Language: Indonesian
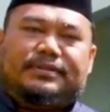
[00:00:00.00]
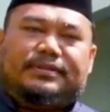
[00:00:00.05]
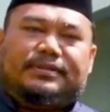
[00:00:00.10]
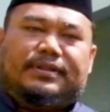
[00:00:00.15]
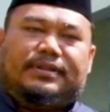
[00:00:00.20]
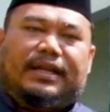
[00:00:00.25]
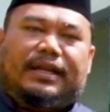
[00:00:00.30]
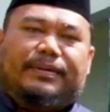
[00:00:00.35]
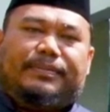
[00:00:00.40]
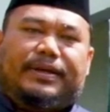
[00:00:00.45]

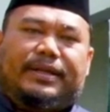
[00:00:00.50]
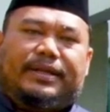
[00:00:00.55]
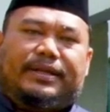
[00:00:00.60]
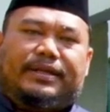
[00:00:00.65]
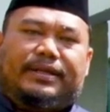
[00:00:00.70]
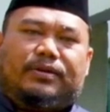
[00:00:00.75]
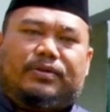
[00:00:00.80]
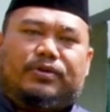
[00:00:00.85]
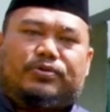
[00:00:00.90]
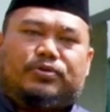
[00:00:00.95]
Dalam hal
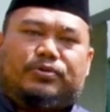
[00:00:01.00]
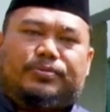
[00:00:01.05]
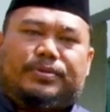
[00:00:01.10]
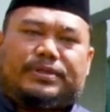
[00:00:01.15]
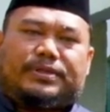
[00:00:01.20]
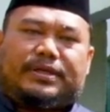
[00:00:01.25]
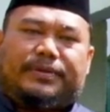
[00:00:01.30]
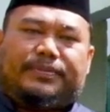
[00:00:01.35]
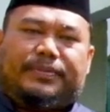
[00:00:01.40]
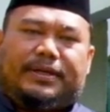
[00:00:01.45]
ini Rasul
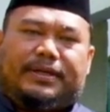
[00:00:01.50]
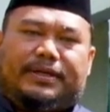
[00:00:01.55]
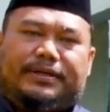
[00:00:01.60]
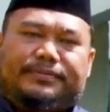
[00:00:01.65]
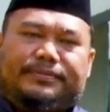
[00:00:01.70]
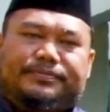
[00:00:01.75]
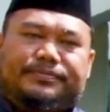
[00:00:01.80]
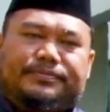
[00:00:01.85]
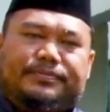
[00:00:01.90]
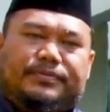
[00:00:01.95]

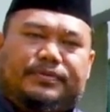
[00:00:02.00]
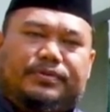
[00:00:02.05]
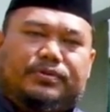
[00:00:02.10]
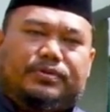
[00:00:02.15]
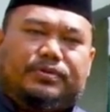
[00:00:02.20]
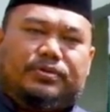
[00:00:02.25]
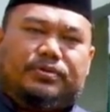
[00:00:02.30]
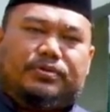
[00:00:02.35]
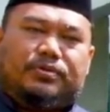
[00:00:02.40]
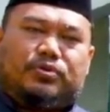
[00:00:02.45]
bersabda,
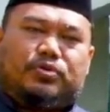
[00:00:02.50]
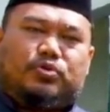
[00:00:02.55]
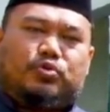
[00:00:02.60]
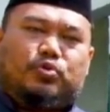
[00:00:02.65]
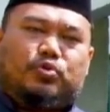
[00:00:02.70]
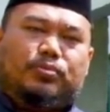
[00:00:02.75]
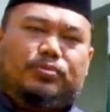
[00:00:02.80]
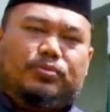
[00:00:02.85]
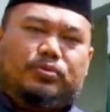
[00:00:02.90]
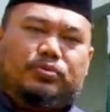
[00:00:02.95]

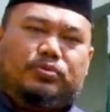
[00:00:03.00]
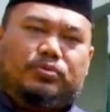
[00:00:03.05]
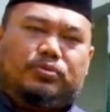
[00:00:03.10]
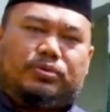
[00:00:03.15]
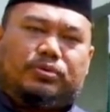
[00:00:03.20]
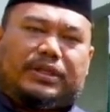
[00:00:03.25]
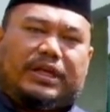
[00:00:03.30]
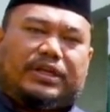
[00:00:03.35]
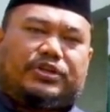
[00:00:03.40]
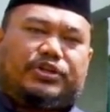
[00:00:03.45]

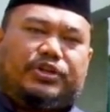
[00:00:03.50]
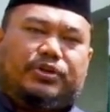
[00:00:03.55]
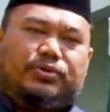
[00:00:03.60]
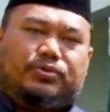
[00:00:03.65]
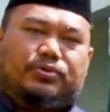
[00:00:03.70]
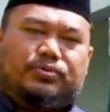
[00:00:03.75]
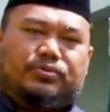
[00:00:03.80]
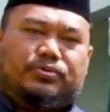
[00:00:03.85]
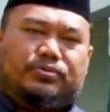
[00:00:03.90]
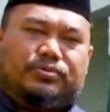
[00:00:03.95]
Sumu
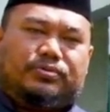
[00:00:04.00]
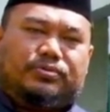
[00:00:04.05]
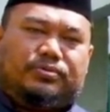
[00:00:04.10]
tasihu,